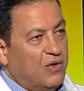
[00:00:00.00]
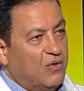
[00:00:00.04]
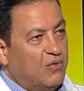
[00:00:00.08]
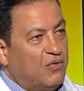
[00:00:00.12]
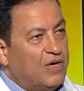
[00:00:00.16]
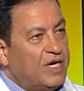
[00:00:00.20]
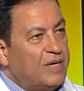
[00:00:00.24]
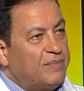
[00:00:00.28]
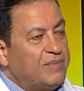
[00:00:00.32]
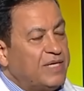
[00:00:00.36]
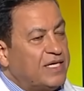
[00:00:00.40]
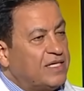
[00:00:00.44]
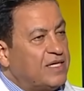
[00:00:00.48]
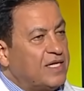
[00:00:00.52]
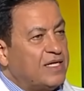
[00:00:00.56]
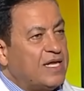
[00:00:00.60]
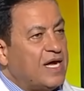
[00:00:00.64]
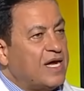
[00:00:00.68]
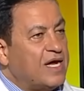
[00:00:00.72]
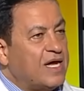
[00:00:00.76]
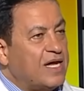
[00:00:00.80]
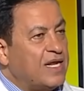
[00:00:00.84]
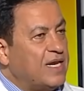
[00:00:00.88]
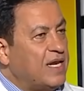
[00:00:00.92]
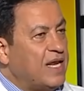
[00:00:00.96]
ولم
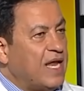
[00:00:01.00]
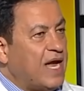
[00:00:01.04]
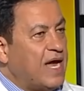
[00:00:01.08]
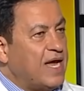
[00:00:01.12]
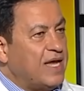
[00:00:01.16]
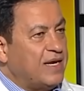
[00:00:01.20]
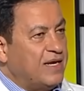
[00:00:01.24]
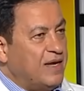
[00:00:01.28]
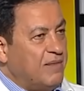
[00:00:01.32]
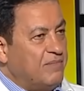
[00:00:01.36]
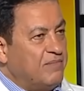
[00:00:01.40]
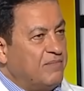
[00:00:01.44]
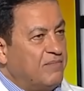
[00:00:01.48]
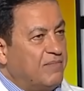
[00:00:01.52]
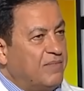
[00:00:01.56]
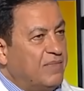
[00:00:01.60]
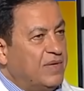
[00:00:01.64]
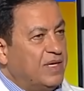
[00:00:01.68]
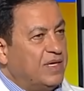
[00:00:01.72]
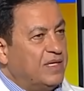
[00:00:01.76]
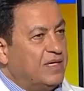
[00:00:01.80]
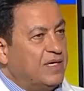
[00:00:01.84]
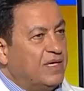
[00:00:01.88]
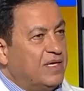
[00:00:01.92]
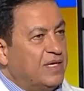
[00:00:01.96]
يتدخل العالم
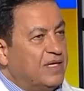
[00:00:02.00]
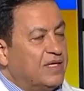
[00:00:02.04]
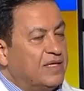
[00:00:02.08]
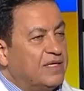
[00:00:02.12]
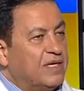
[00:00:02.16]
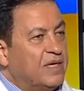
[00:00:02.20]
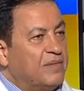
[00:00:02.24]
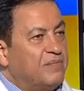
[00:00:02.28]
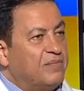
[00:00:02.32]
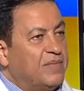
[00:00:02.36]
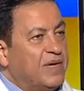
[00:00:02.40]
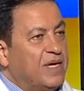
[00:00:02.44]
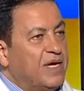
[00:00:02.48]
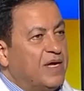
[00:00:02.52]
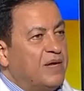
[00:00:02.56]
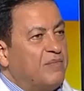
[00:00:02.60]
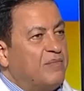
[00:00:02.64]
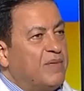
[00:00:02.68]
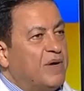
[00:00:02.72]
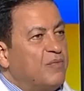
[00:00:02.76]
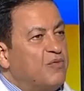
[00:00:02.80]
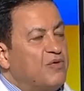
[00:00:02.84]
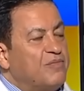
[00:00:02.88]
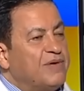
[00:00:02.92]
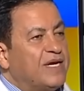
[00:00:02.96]
طيب
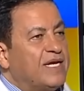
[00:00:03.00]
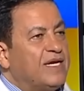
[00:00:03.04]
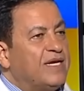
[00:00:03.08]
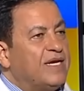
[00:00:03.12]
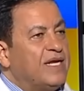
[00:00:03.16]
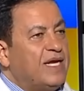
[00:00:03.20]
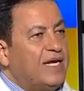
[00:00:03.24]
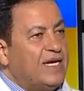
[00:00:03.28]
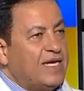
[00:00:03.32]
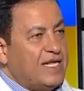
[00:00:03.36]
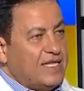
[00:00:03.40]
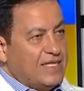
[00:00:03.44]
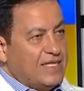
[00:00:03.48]
ما ممكن نحن